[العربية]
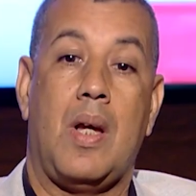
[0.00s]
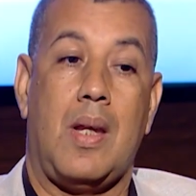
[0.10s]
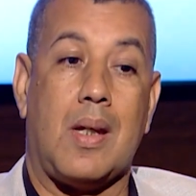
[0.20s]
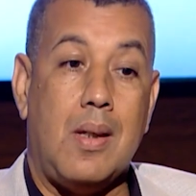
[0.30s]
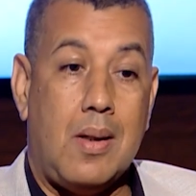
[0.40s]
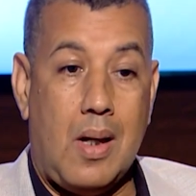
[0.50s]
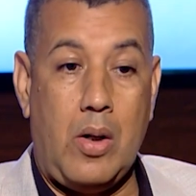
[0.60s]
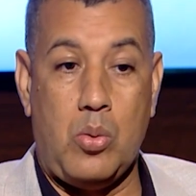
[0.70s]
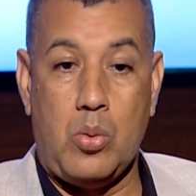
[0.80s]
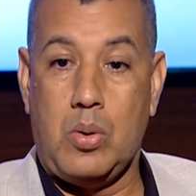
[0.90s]
لكن
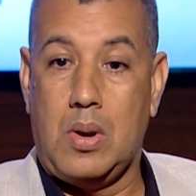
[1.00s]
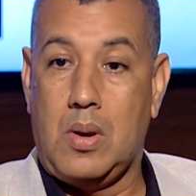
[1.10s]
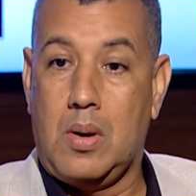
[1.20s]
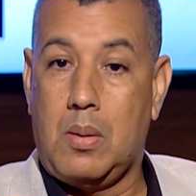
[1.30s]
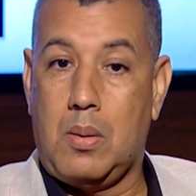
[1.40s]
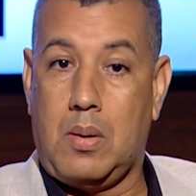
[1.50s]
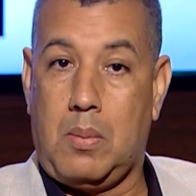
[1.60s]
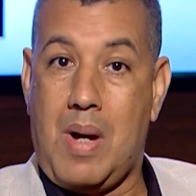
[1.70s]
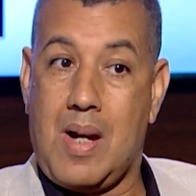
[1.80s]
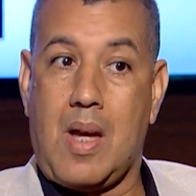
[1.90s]
نحن آه،
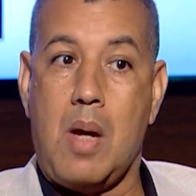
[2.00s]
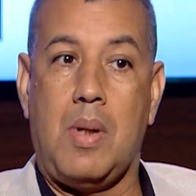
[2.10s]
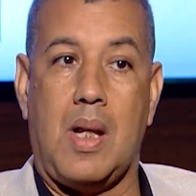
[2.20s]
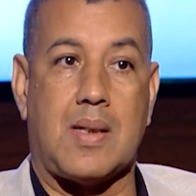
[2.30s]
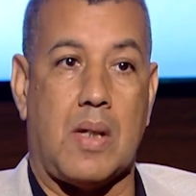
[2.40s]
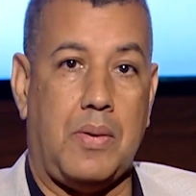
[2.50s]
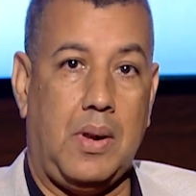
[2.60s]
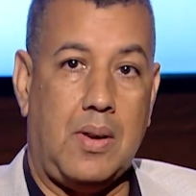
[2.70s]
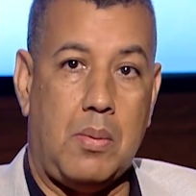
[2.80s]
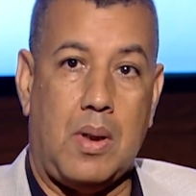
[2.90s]
مع كامل الأسف
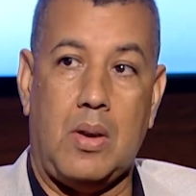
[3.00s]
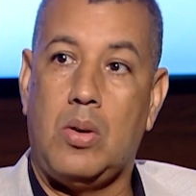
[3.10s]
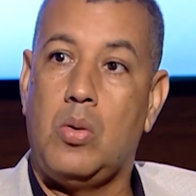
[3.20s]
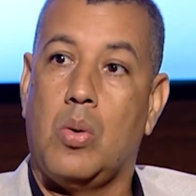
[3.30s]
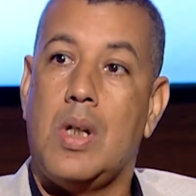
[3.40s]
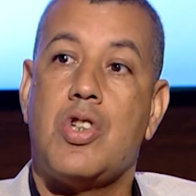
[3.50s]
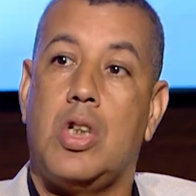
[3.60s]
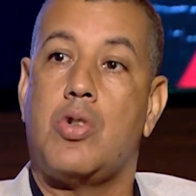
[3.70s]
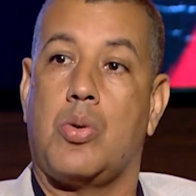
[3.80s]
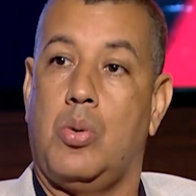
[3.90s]
عندما نواجه
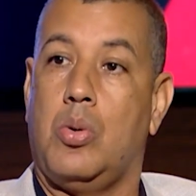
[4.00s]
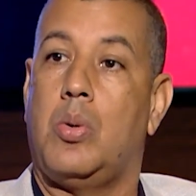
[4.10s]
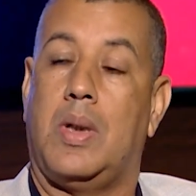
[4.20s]
الشيوخ